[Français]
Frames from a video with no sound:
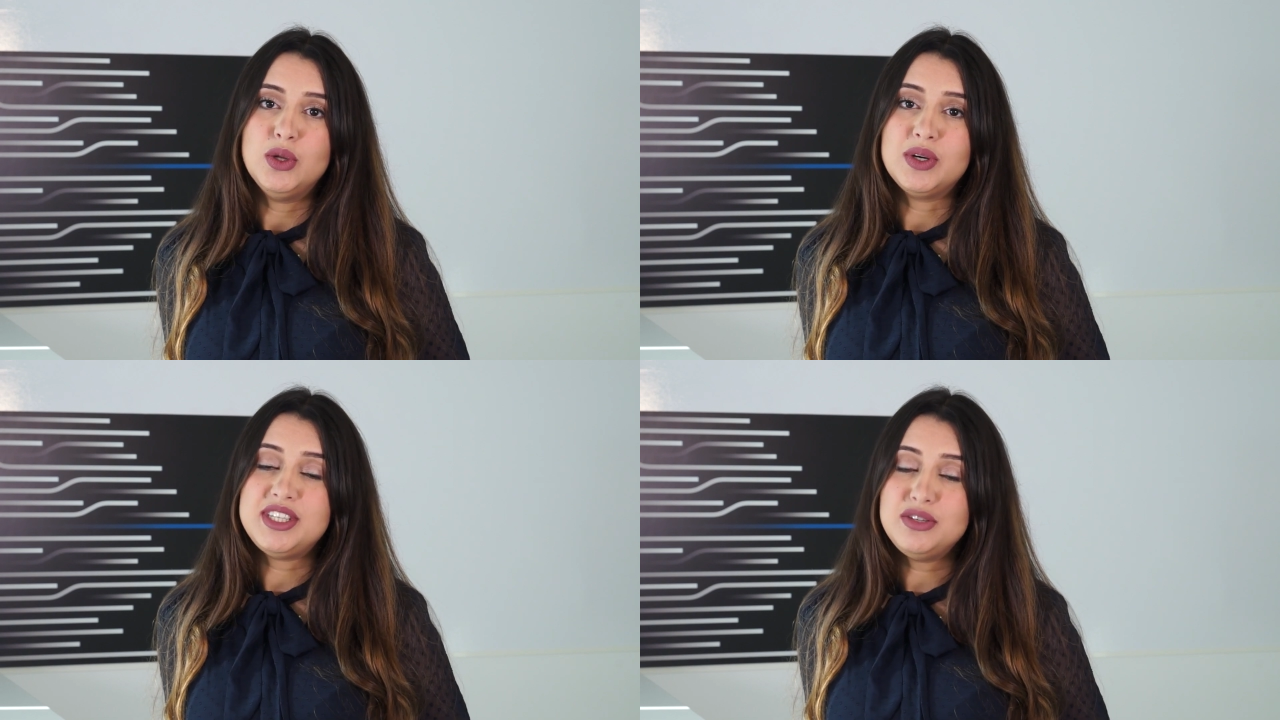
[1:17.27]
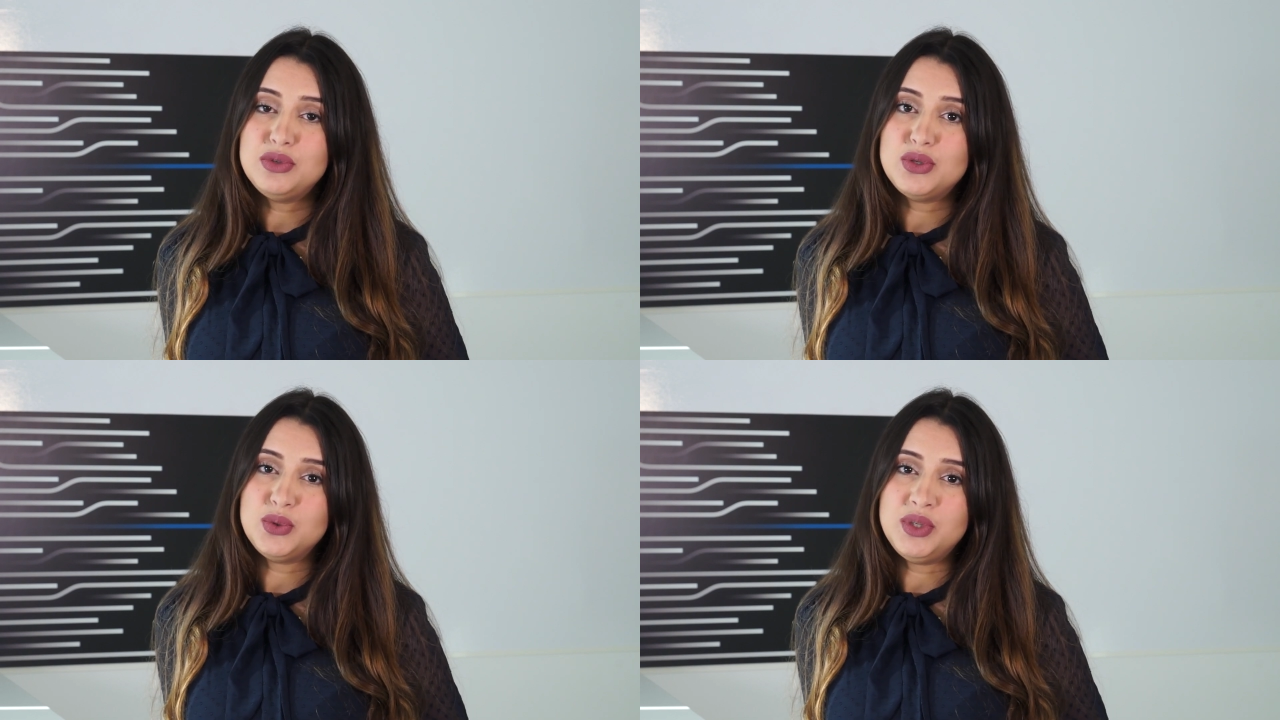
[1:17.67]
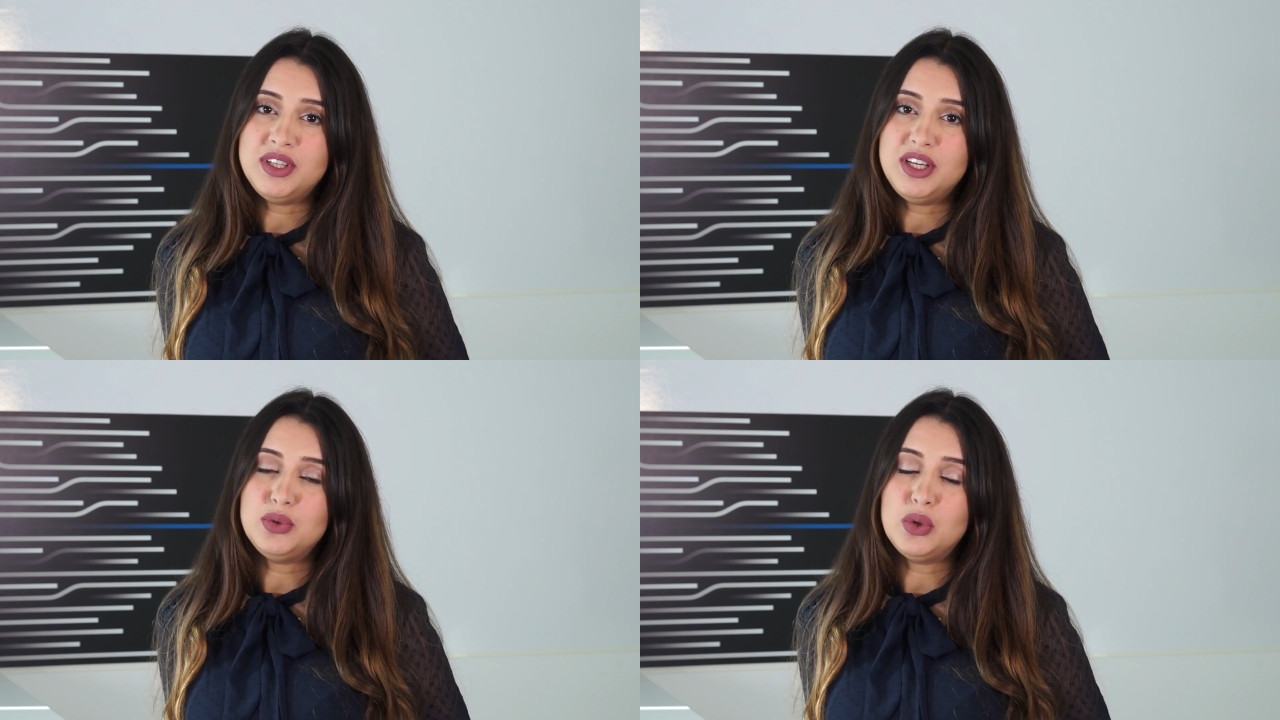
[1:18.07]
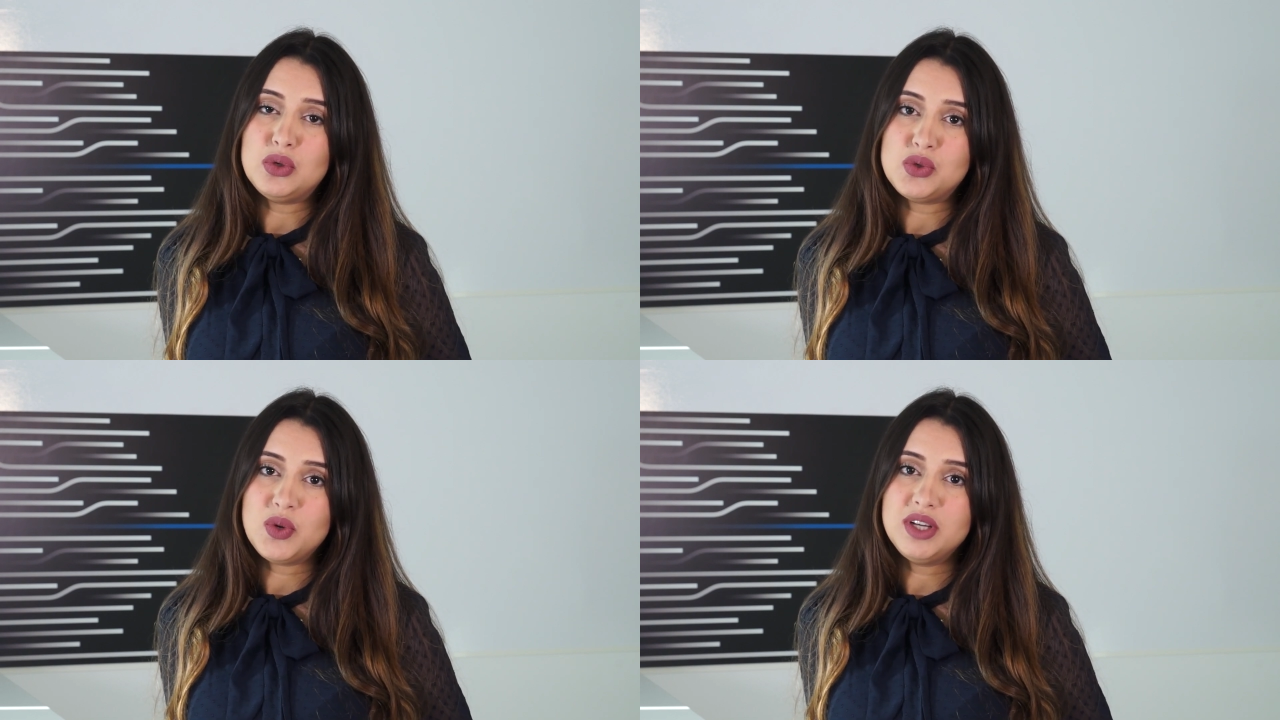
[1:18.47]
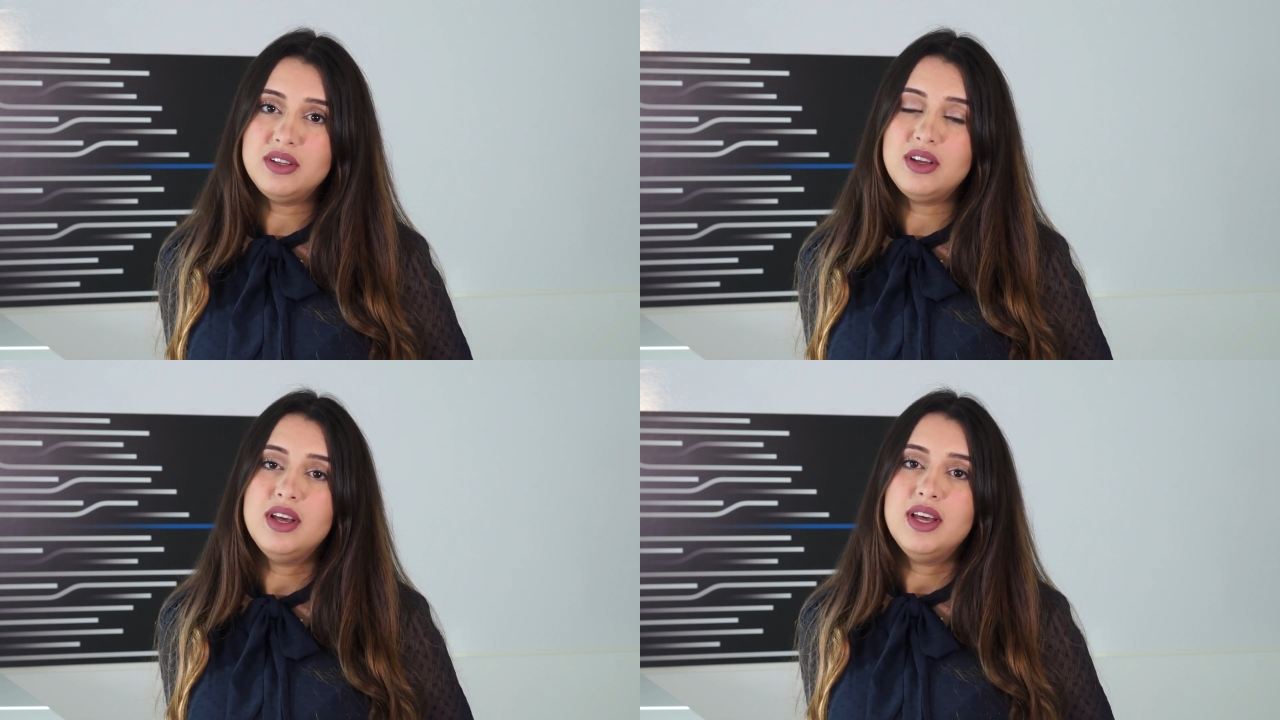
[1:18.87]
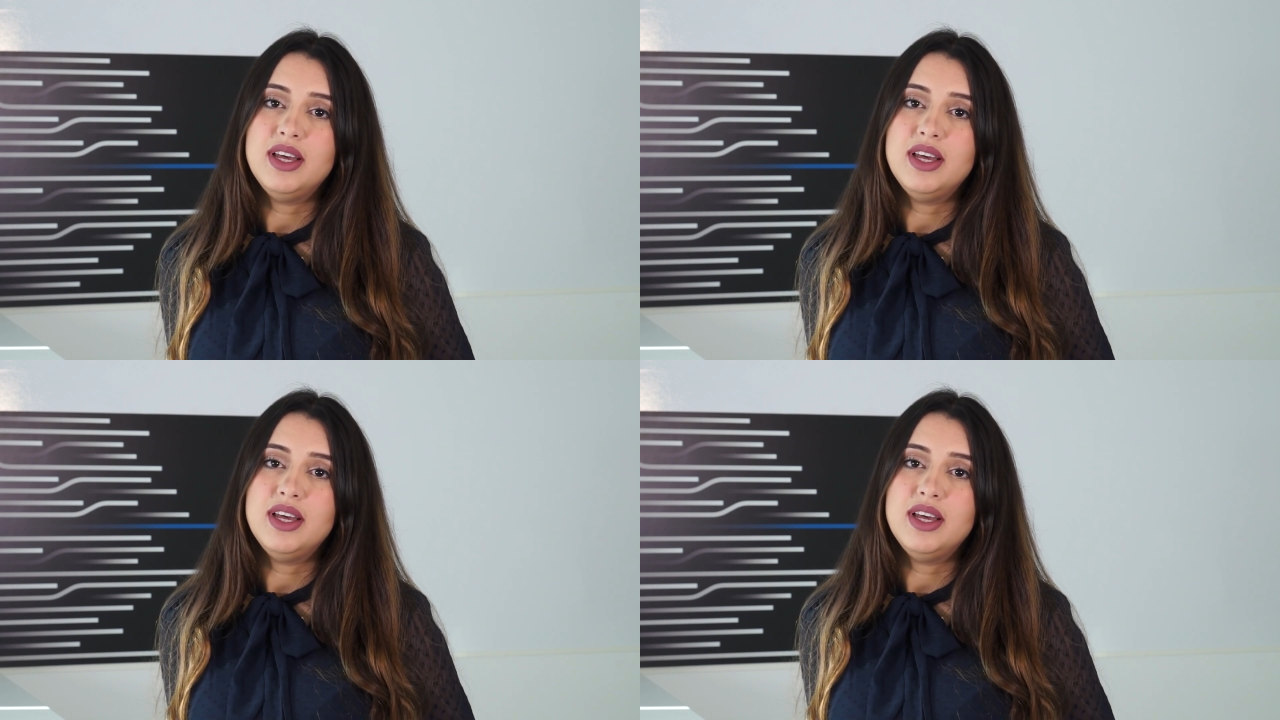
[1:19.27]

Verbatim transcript: Donc si vous souhaitez nous rejoindre,